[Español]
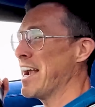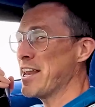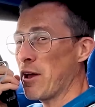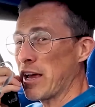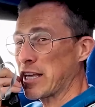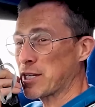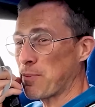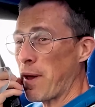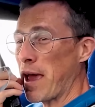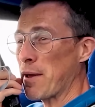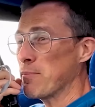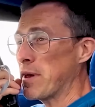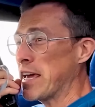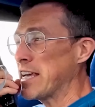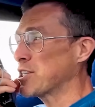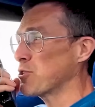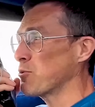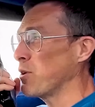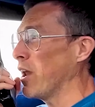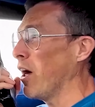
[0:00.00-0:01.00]
Y esperas a que
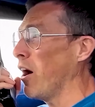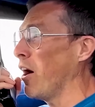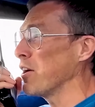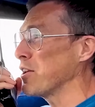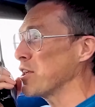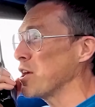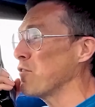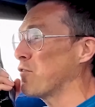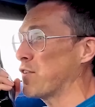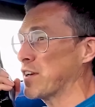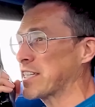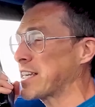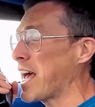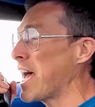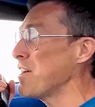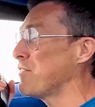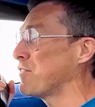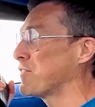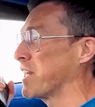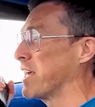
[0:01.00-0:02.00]
me apoye en ti en ideas
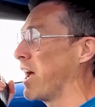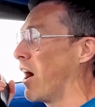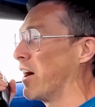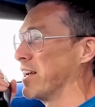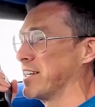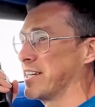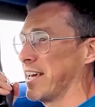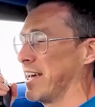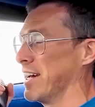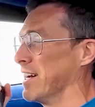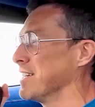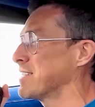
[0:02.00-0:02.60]
de seguridad.